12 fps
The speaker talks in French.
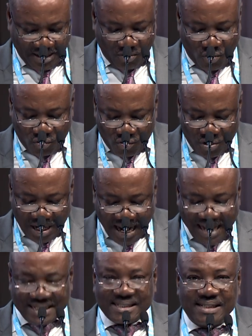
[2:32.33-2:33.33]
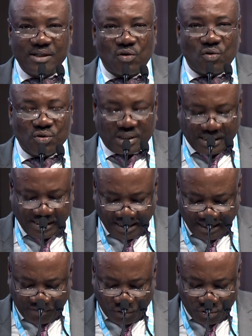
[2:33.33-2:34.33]
concourant à circonscrire
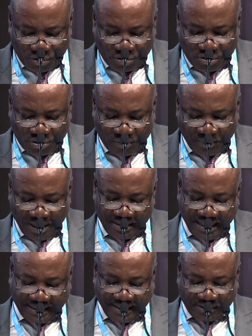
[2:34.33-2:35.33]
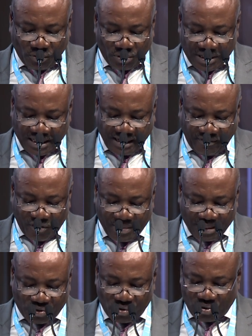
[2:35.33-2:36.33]
l'évolution des technologies de
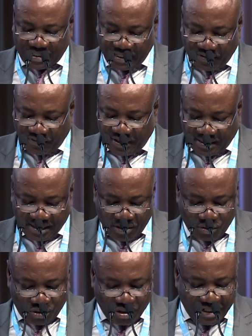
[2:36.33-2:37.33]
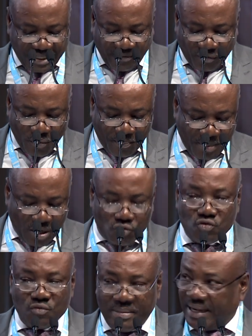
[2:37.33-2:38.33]
l'information au service du développement
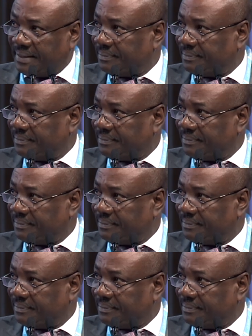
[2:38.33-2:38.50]
humain.